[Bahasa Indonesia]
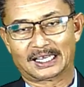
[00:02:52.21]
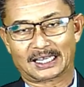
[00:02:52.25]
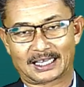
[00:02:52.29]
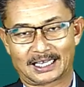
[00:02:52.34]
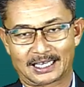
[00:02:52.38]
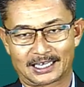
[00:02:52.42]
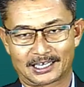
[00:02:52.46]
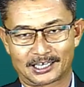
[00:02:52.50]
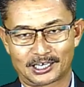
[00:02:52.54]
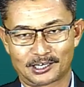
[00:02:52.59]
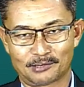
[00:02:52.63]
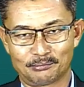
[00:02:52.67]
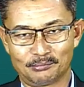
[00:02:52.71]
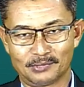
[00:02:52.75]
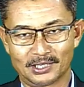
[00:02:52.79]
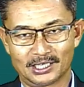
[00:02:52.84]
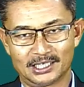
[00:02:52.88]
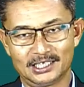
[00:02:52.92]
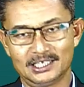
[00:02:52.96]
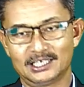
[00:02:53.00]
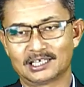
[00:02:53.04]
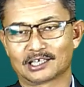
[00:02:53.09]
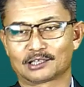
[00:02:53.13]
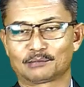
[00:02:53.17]
karena
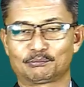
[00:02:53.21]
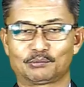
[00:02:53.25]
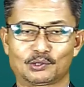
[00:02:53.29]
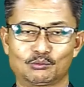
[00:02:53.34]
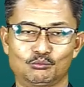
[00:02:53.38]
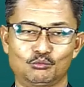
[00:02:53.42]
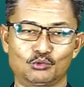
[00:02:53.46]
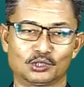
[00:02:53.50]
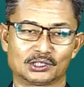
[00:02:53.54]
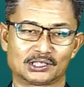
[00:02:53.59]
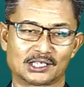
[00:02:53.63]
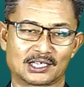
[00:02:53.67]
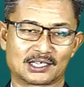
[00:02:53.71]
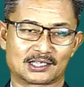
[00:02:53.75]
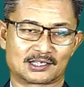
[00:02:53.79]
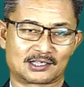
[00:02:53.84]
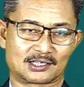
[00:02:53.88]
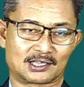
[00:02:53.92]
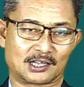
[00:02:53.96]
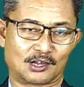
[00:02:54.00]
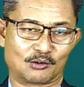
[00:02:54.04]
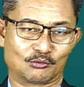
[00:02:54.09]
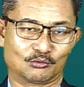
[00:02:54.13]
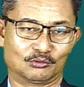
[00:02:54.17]
melihat perbuatan
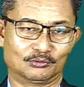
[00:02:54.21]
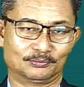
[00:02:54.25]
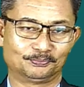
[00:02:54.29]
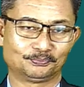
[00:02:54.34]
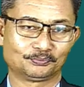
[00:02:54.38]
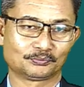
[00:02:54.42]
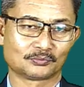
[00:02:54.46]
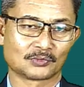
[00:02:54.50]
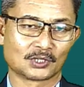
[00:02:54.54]
Saul.